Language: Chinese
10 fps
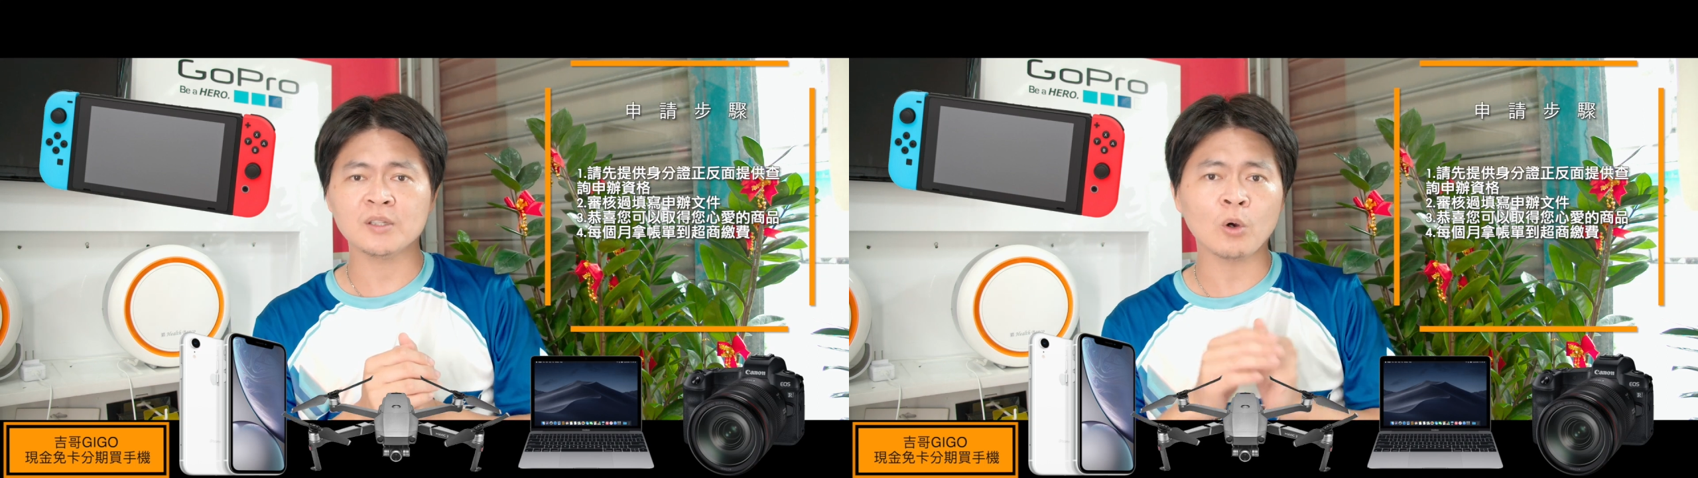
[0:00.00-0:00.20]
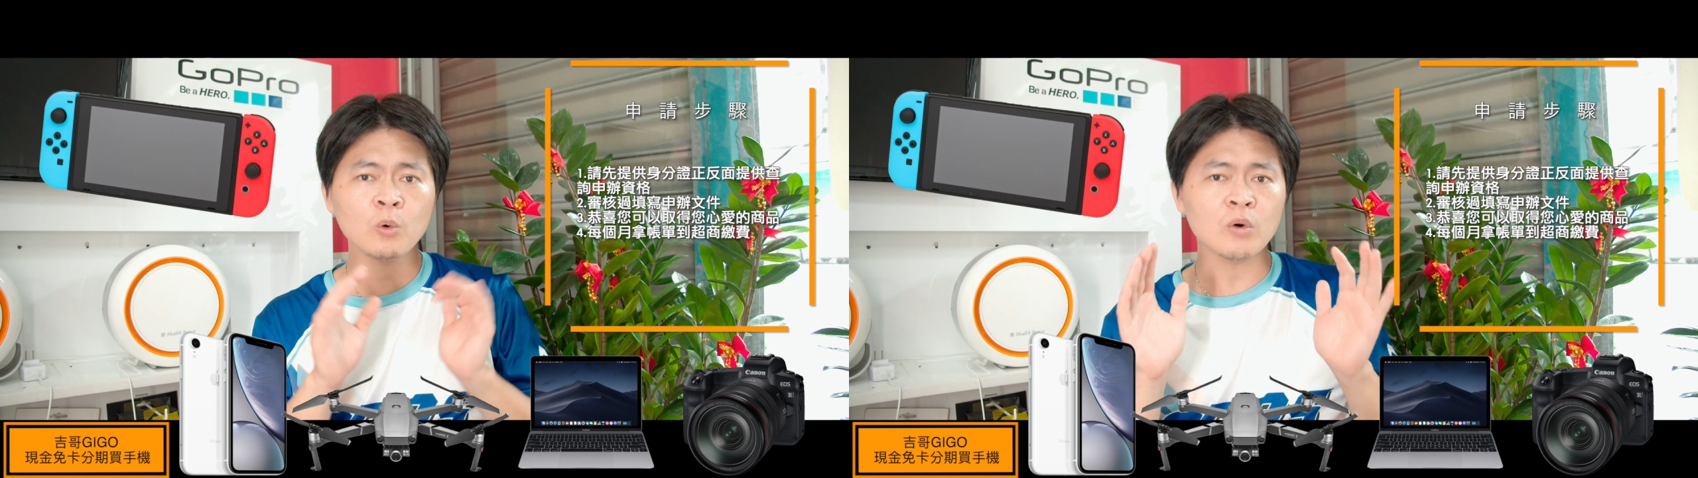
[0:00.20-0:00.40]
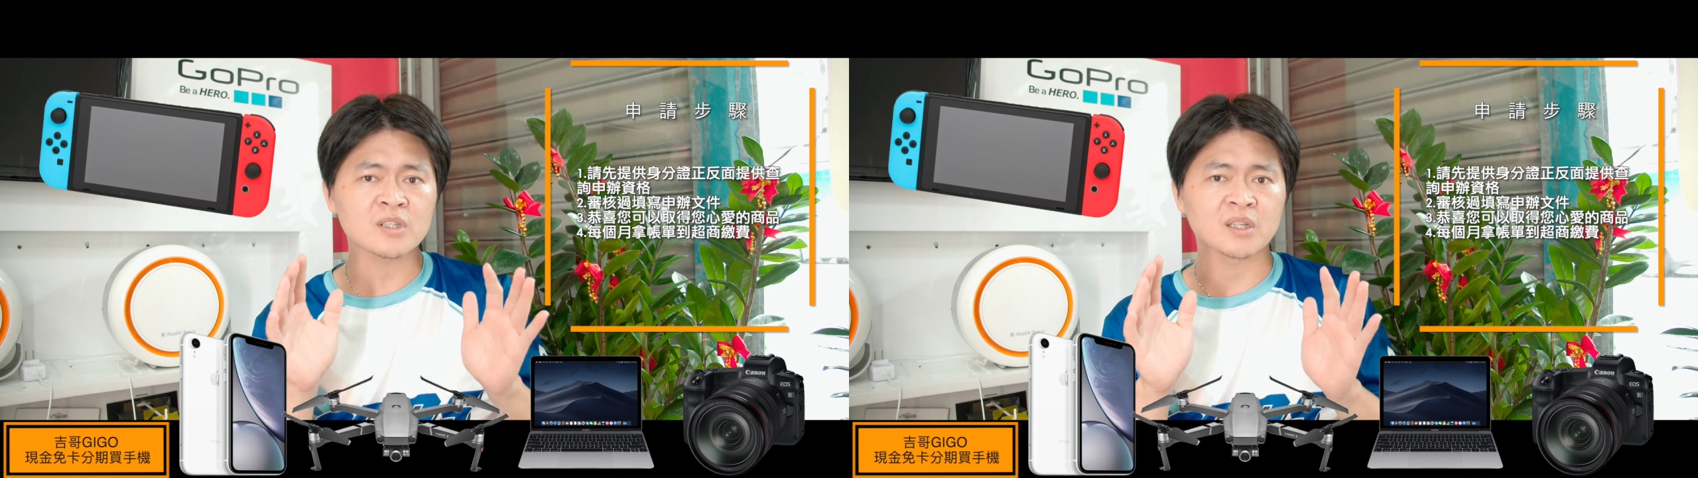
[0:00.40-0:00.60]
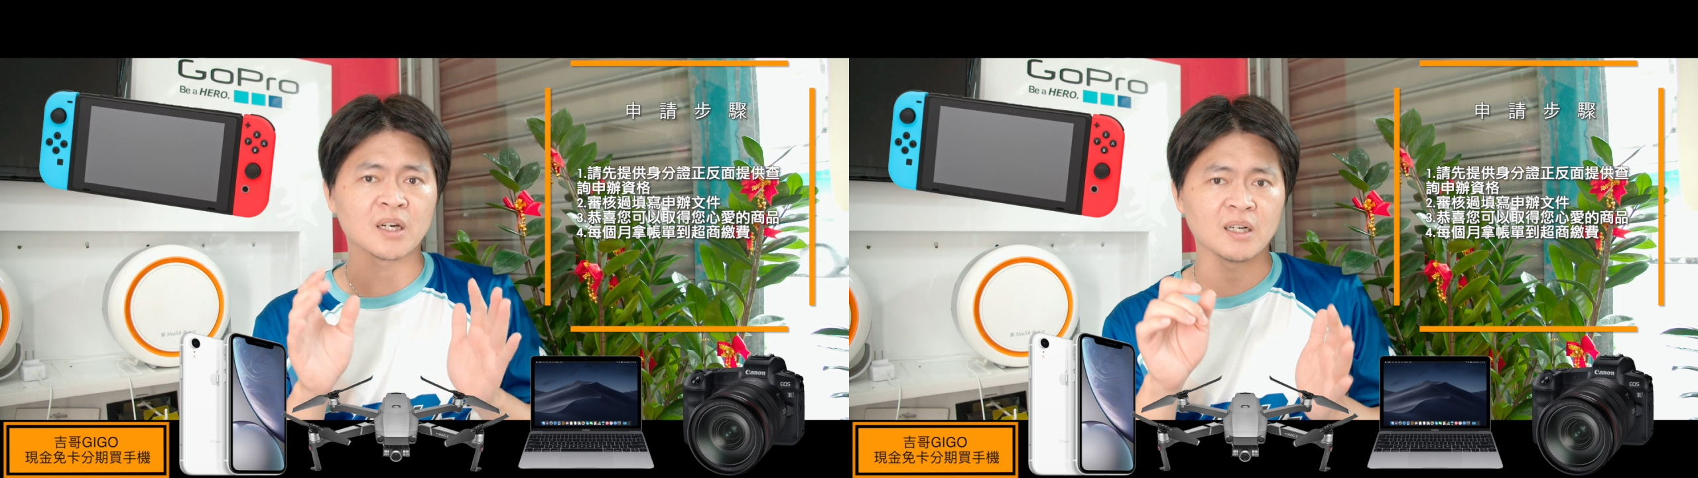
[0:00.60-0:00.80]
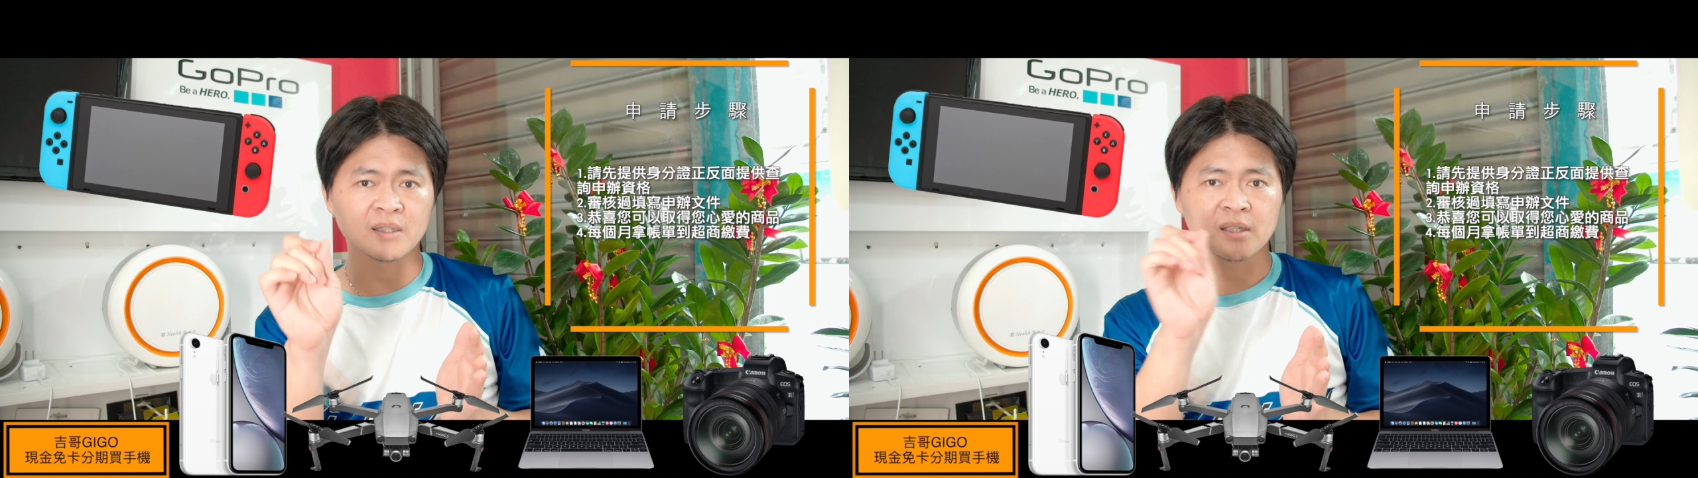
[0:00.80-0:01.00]
通过审
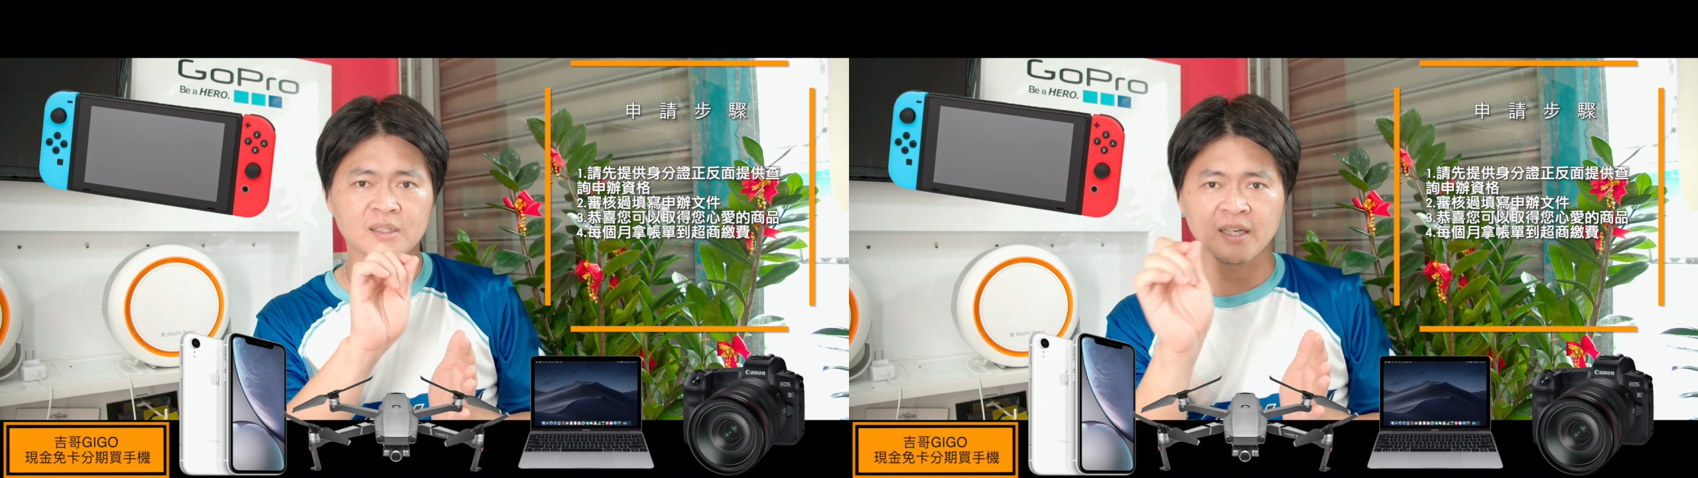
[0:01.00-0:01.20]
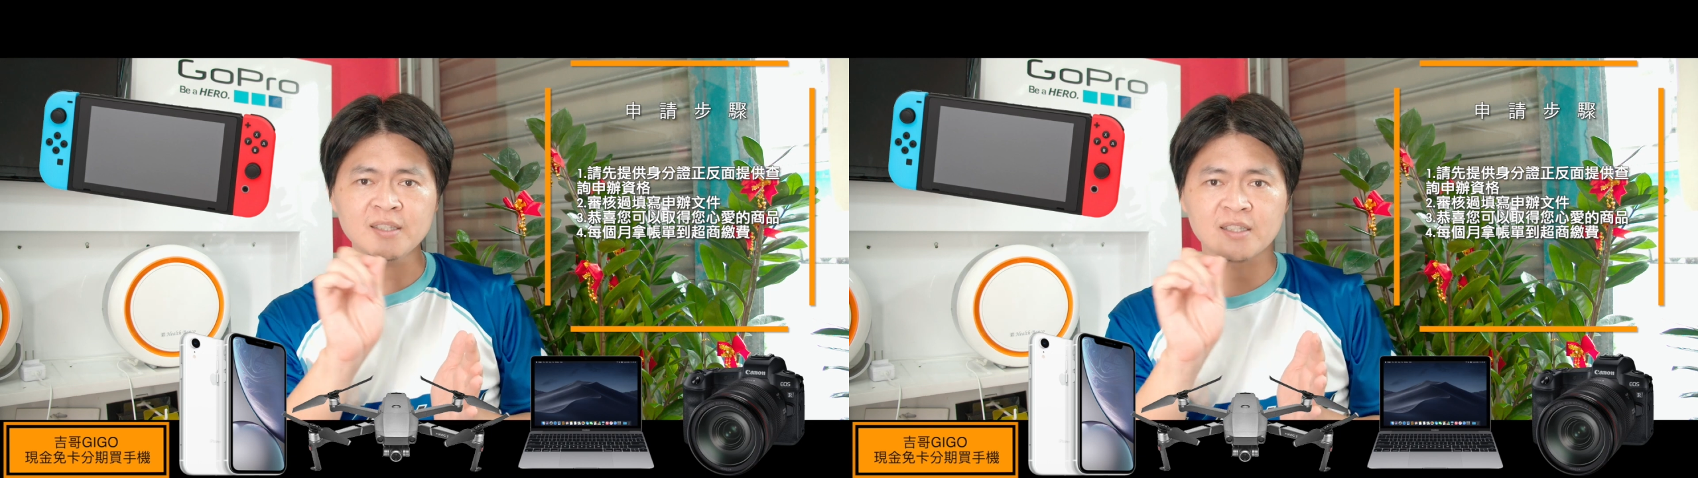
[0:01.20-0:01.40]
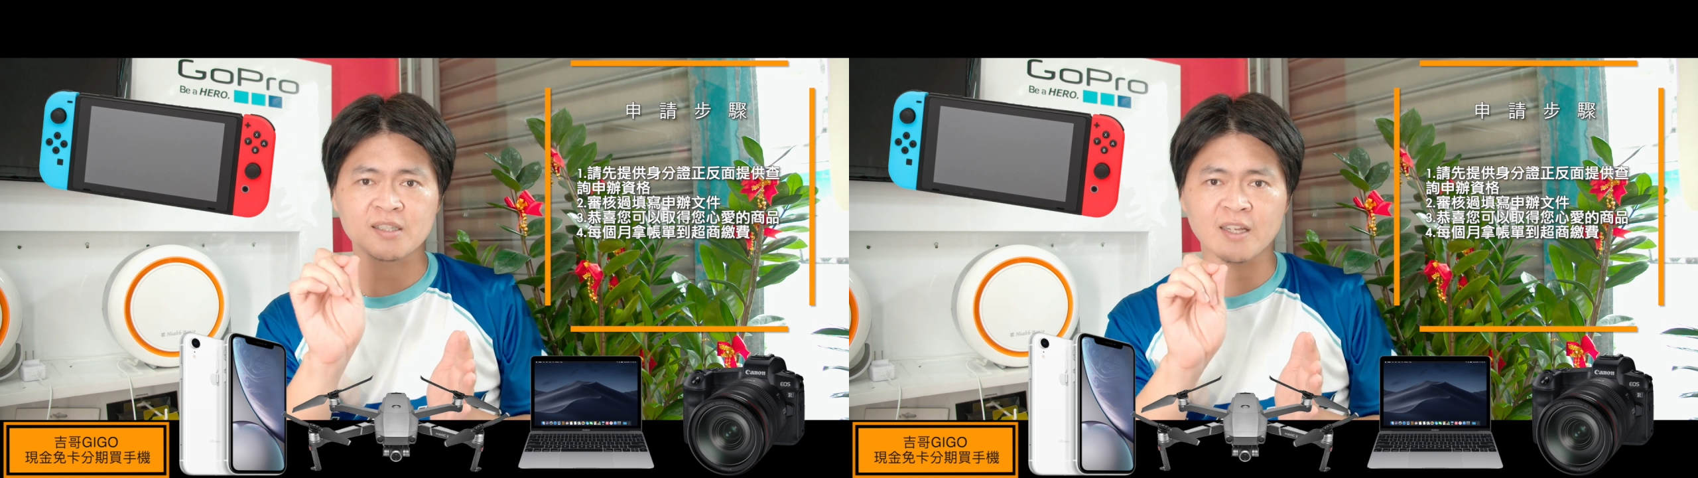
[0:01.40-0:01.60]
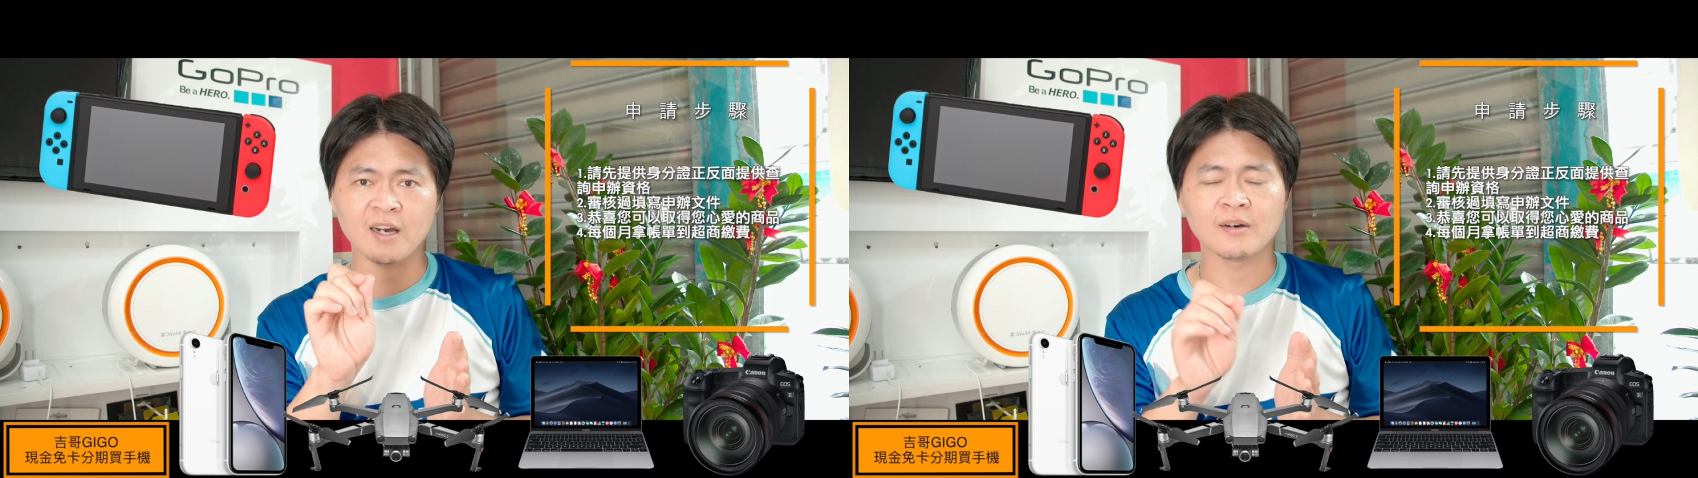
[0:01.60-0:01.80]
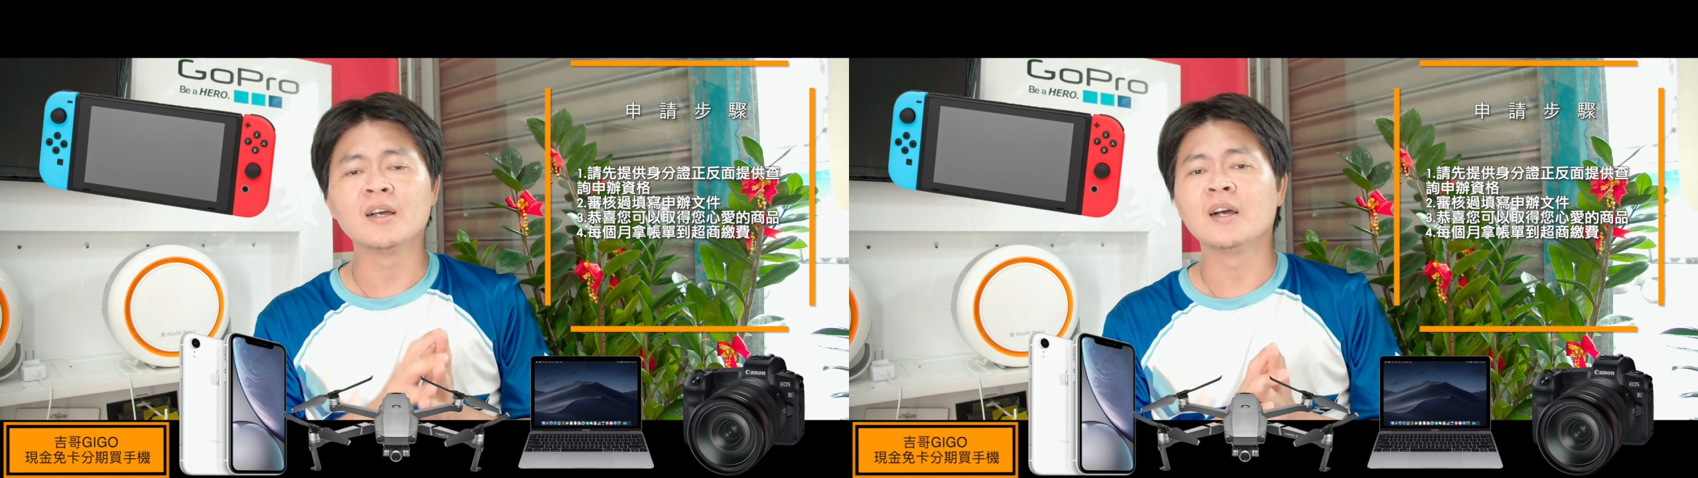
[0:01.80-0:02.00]
核，填写资料。